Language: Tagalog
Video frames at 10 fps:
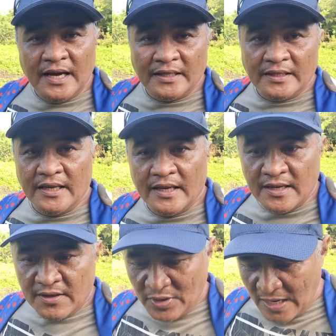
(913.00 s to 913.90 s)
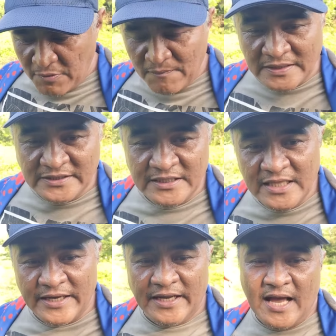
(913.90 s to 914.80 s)
at uh, wala pong
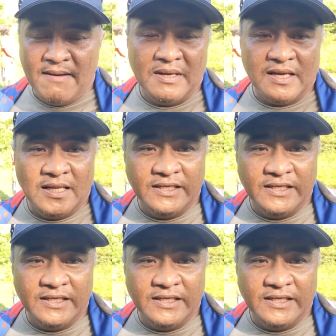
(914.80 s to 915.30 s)
pagsidla ng aming